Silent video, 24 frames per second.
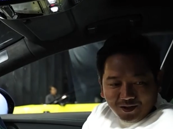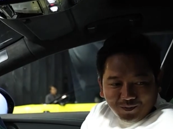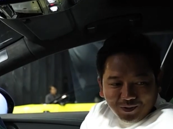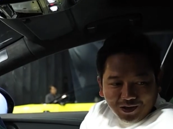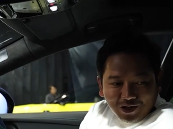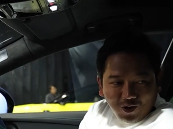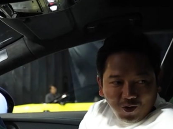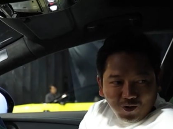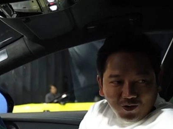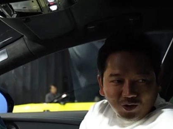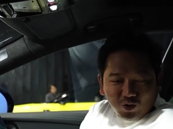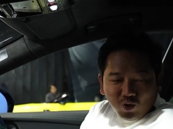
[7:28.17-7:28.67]
มั
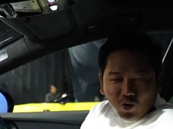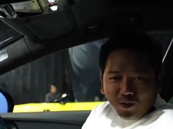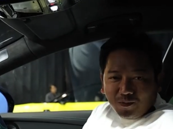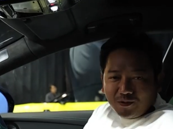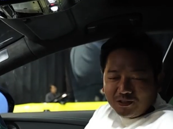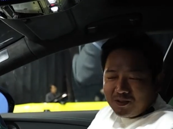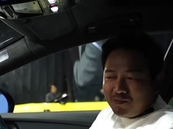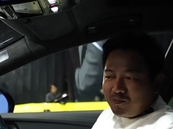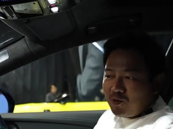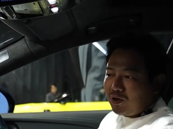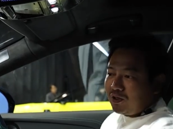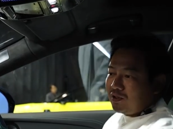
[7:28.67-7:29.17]
นลงตัวไป
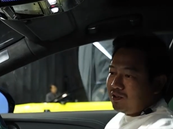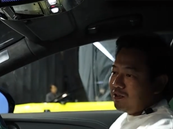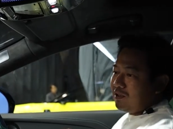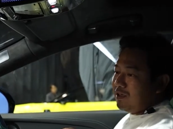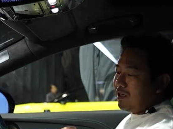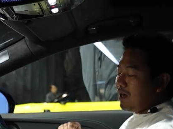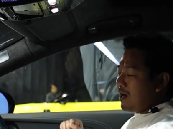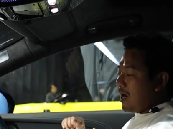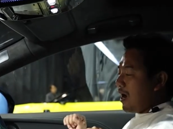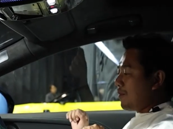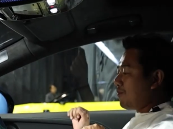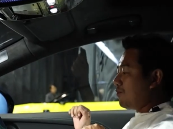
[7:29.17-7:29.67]
ซะหมด
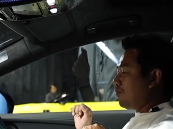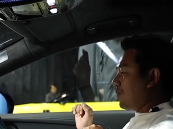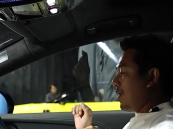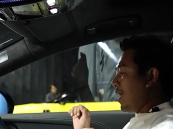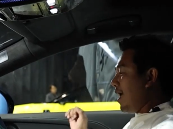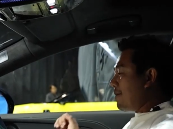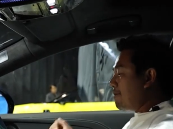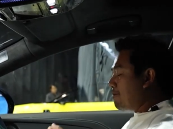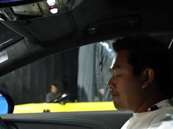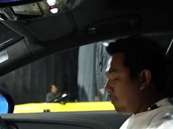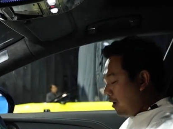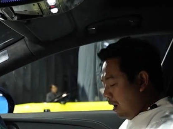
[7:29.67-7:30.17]
นะครับ
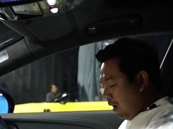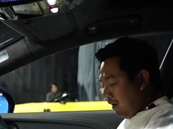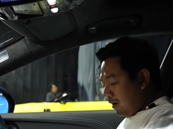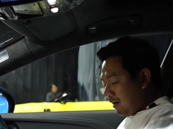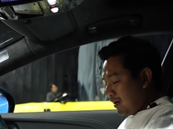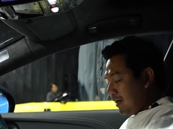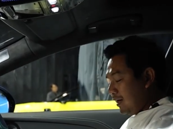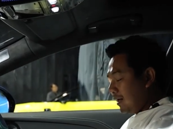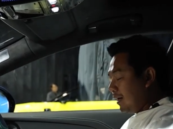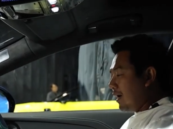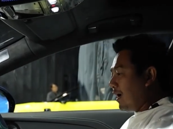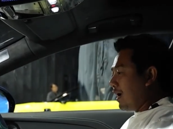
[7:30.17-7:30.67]
และเบาะ
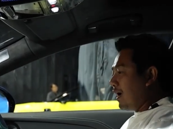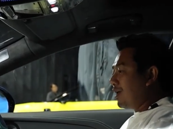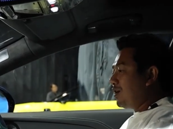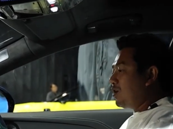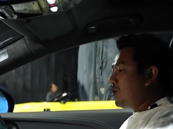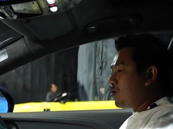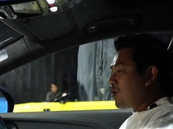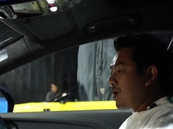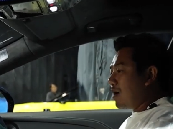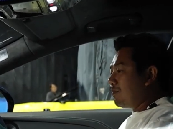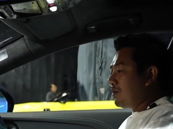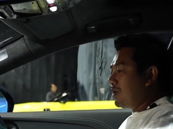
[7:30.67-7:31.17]
เนี่ยนะฮะ
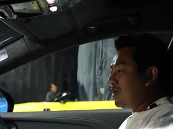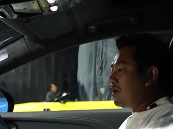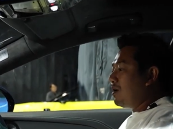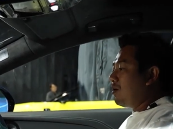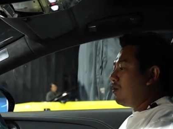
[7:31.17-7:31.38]
ด้วยความที่